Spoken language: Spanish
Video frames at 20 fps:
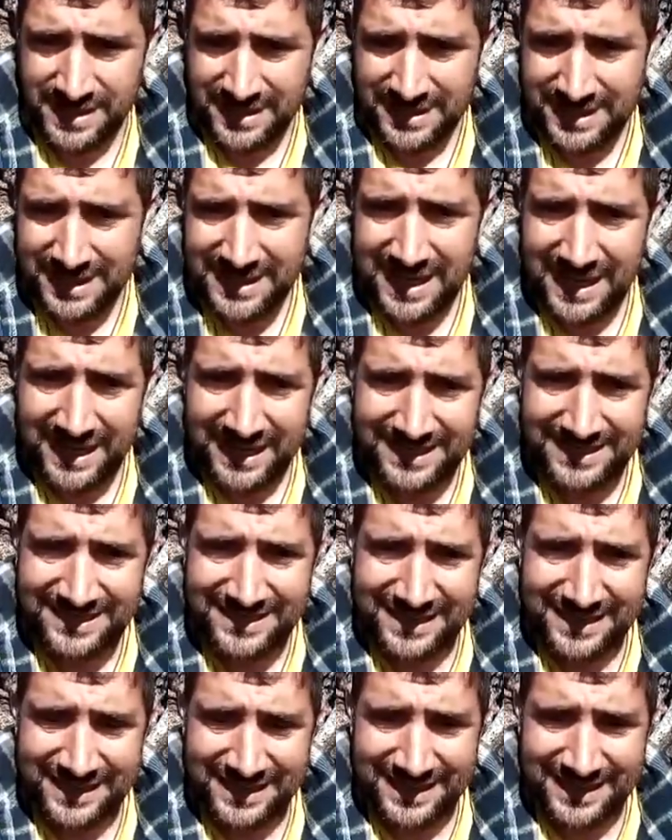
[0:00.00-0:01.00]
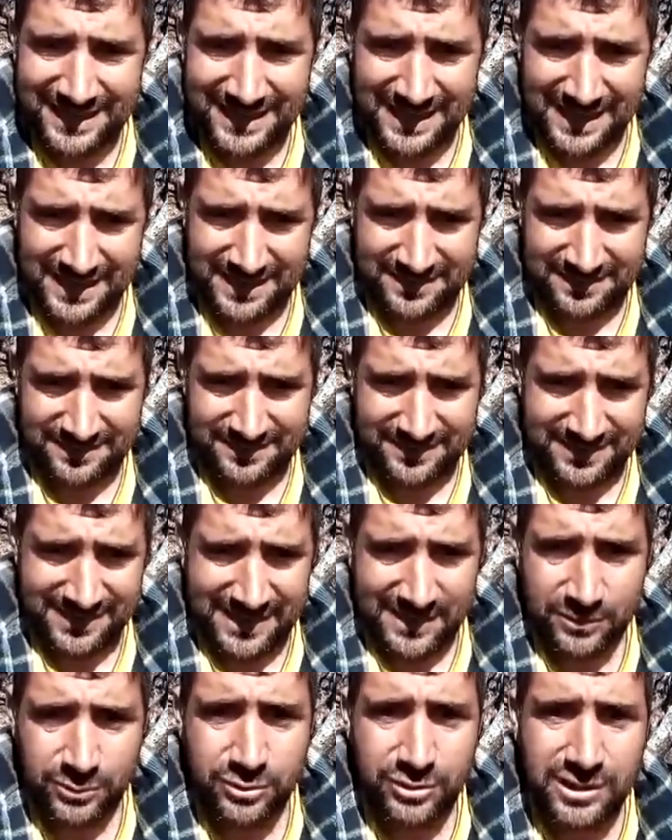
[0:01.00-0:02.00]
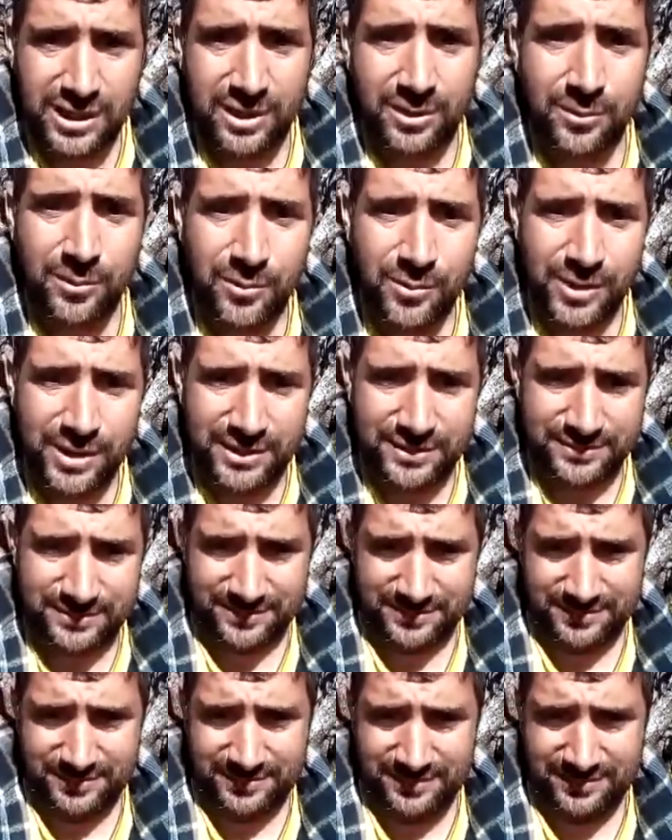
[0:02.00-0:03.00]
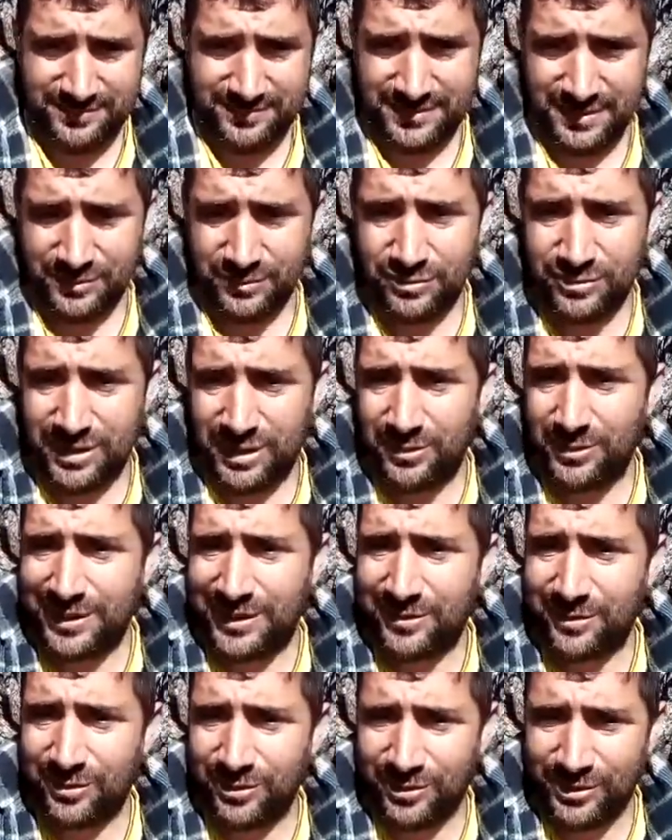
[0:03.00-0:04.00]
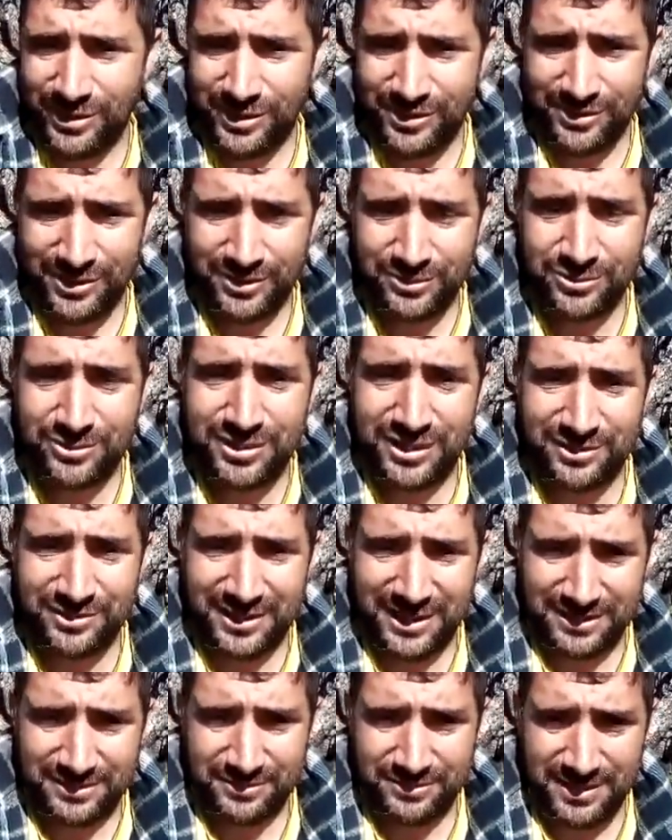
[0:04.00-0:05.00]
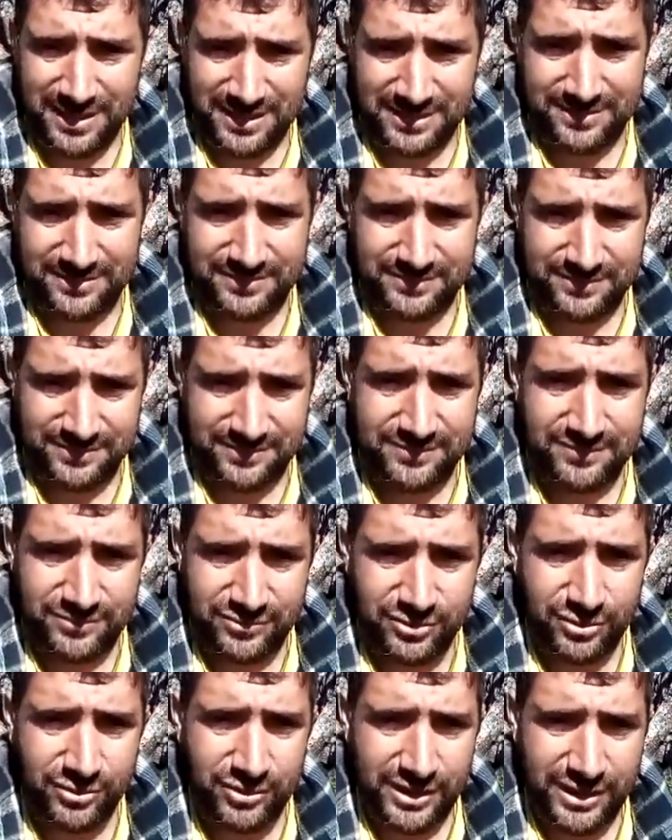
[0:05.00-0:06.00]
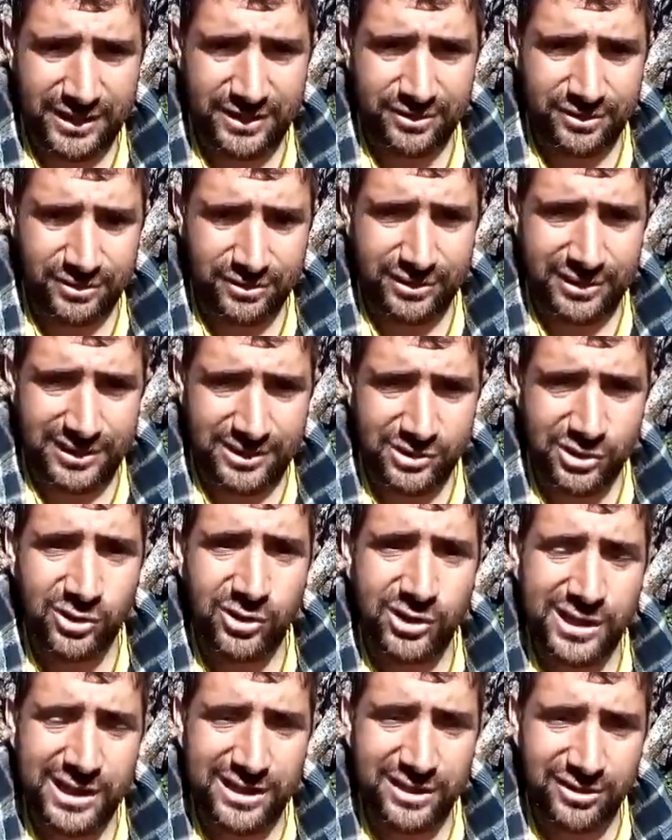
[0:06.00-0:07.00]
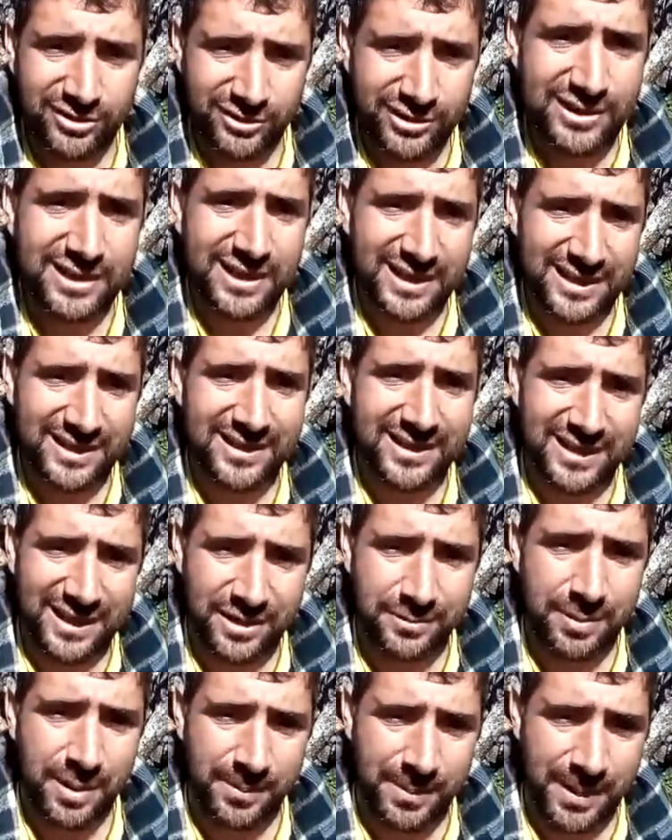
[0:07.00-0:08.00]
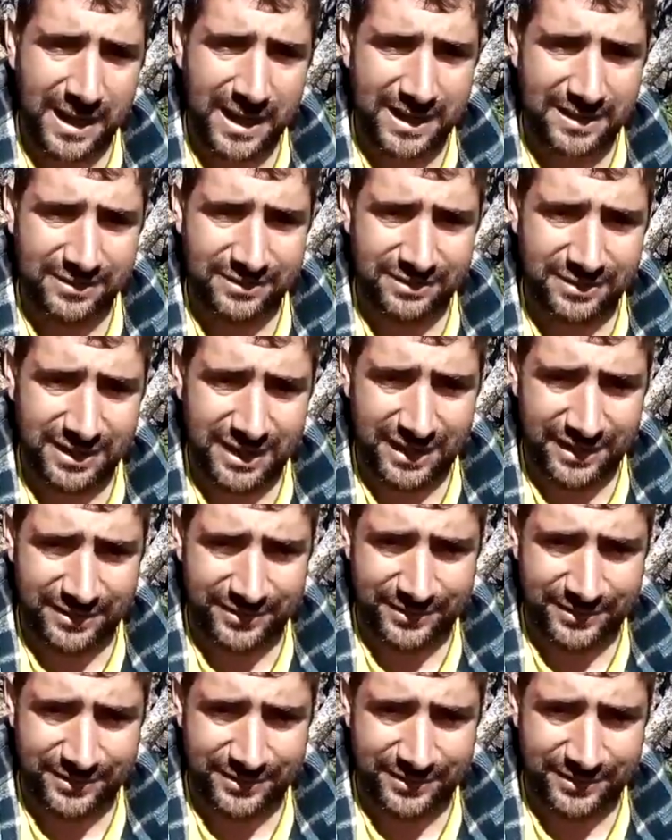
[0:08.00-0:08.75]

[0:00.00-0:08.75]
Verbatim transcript: Y la gente rica le gusta lo bueno, le gusta lo ecológico, le gusta lo natural. Son listos, son listos y tienen dinero para pagarlo, claro.